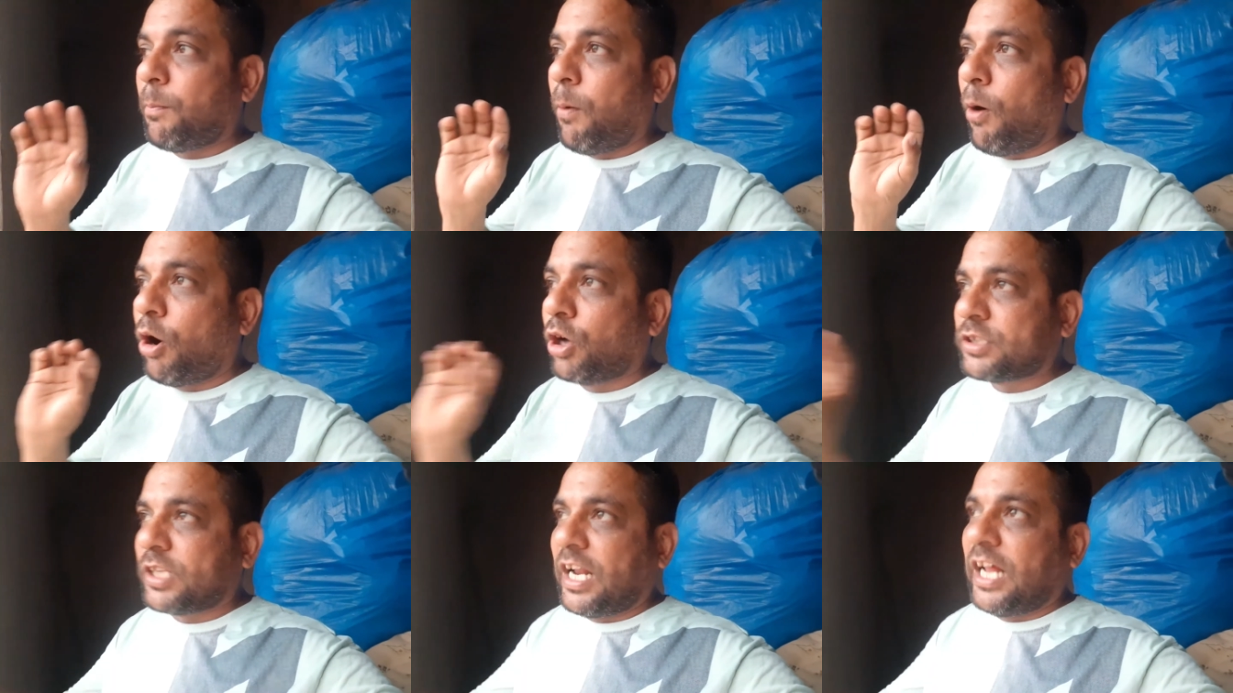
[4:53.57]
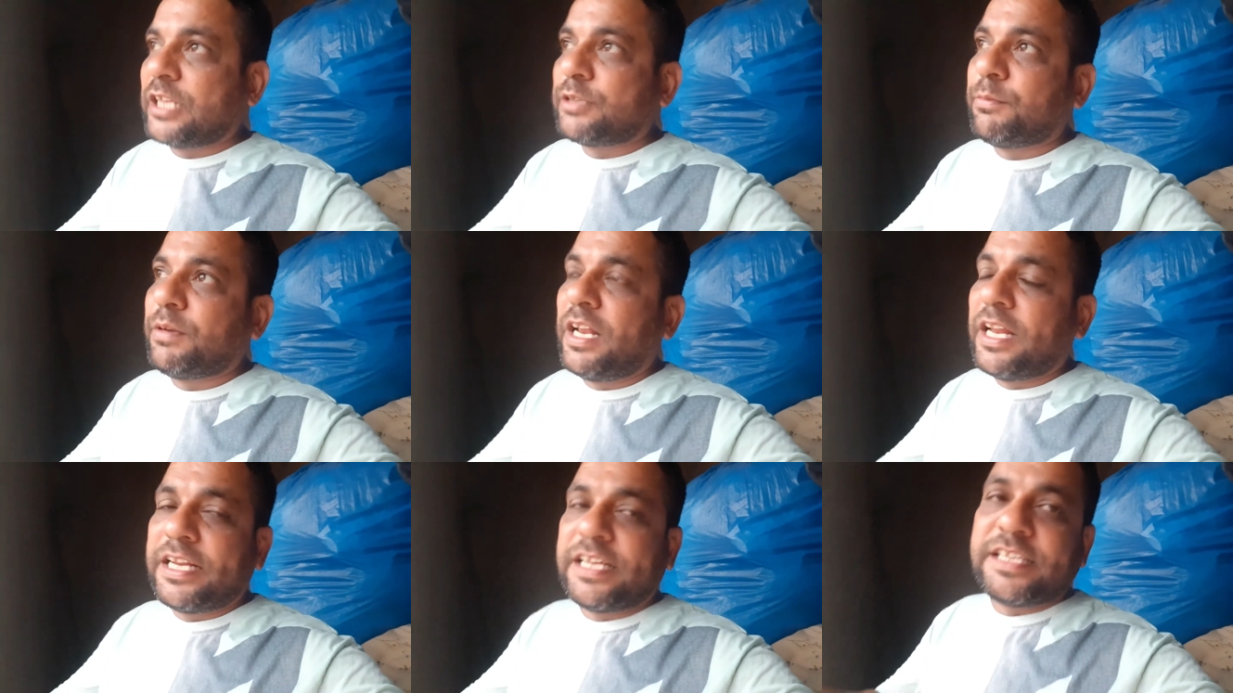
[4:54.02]
बहुत राहत
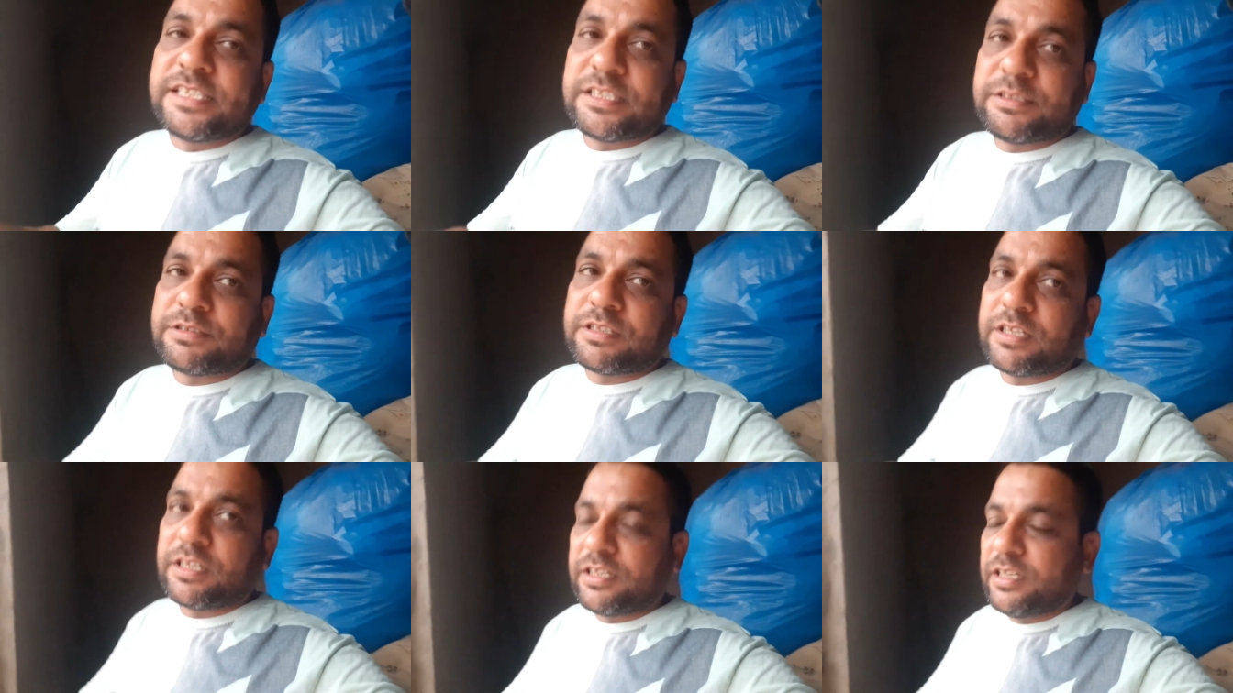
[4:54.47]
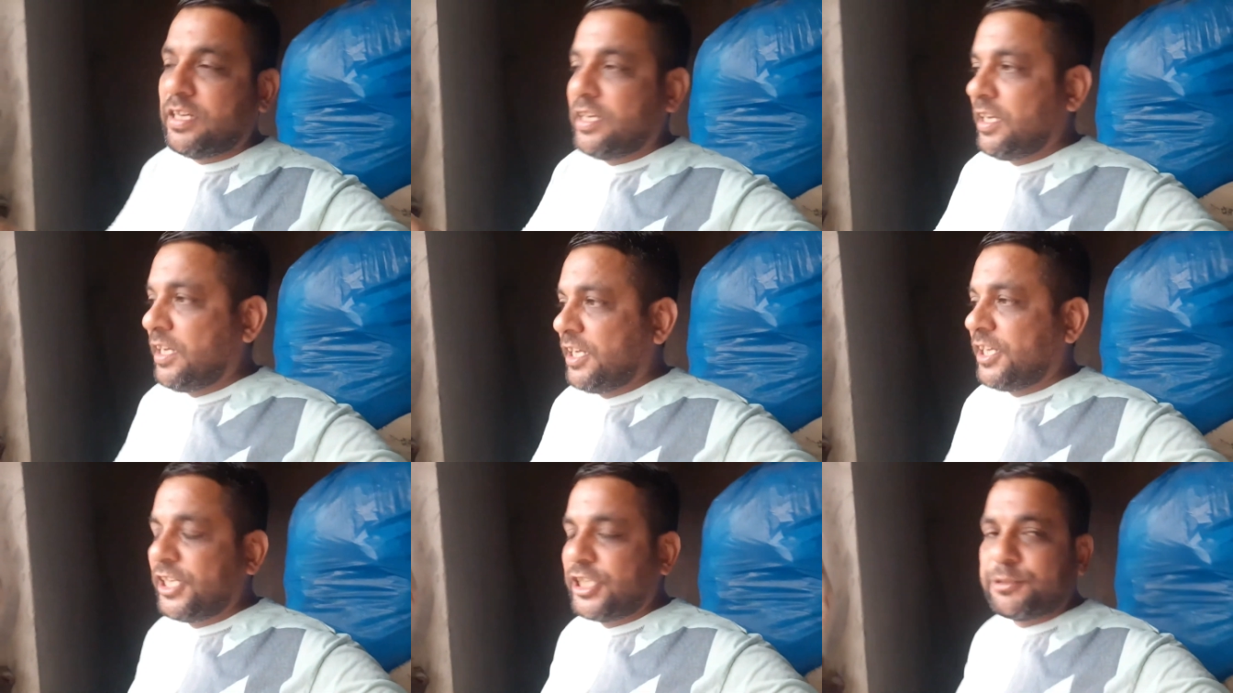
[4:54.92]
मिलेगी
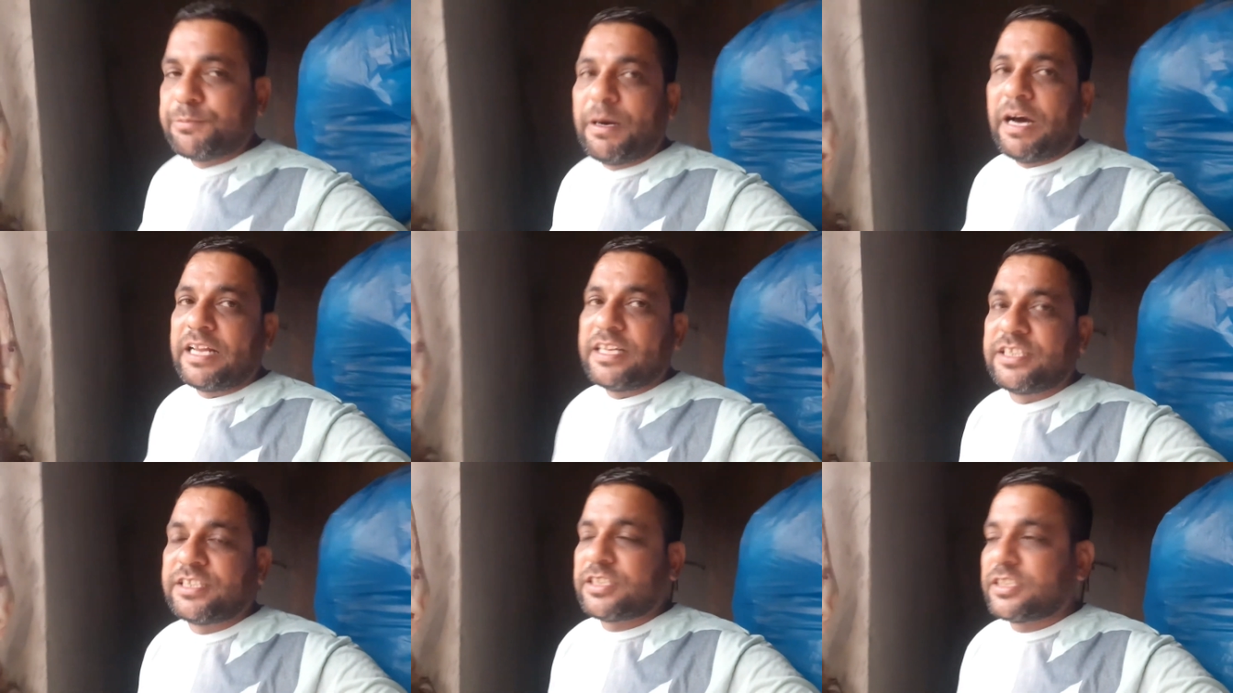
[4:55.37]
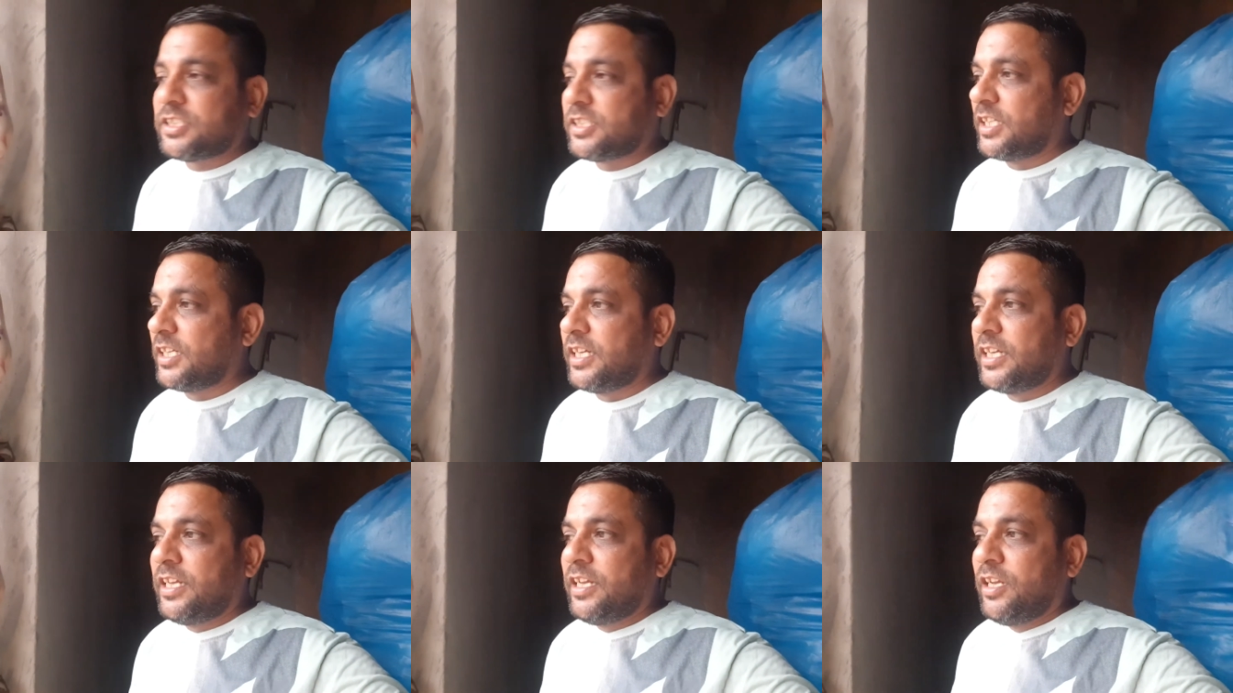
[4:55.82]
इस, इस बारिश
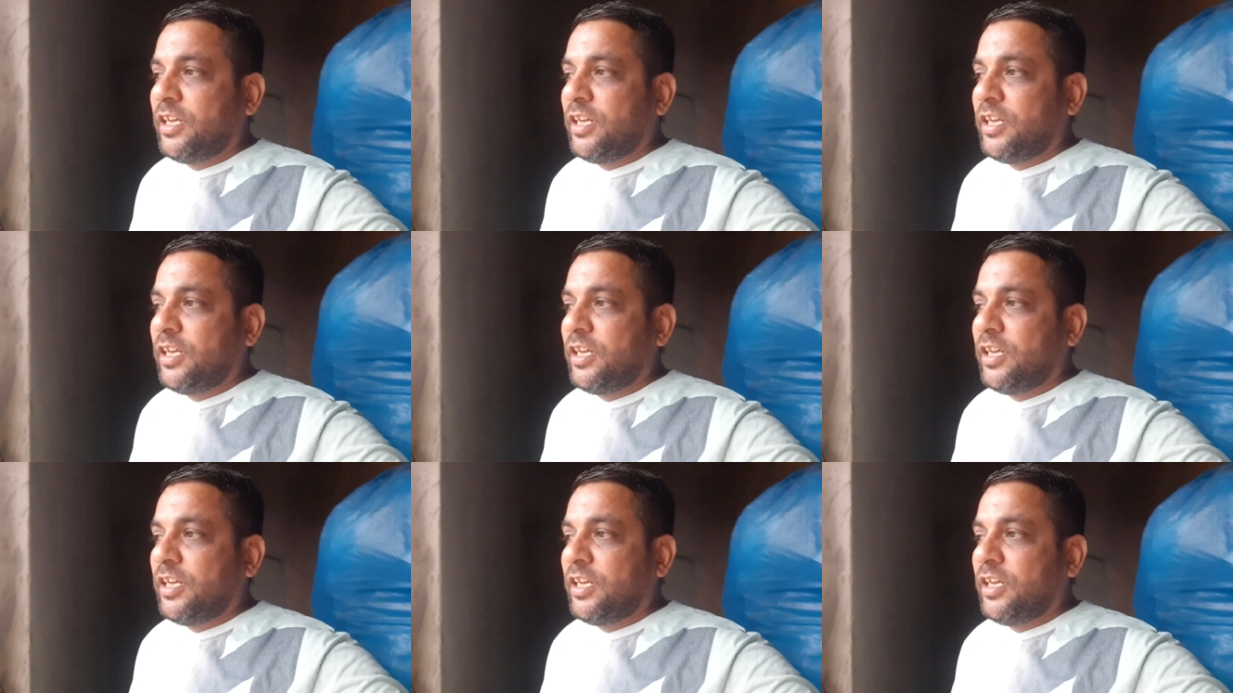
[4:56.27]
से